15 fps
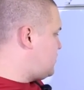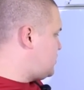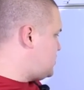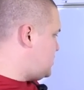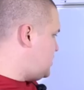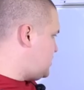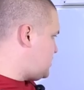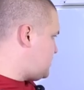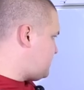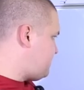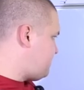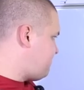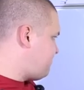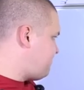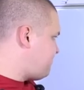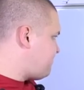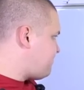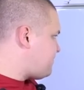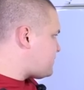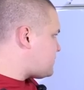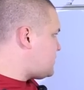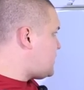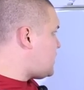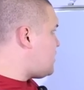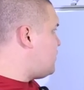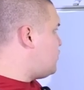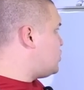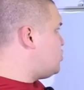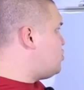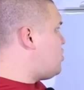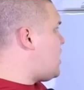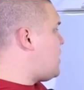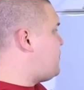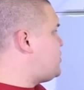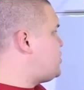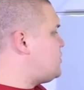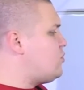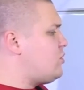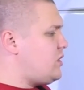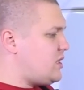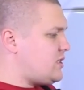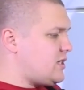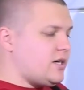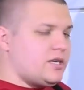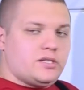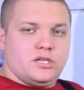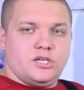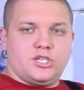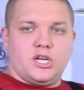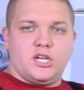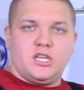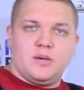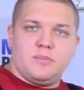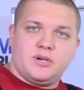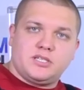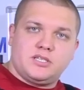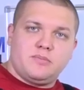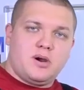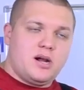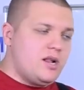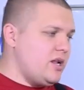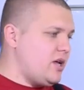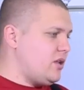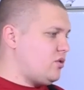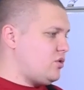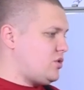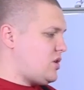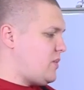вот здесь. Вот. Ну, а почему есть ограничение максимальное? То есть,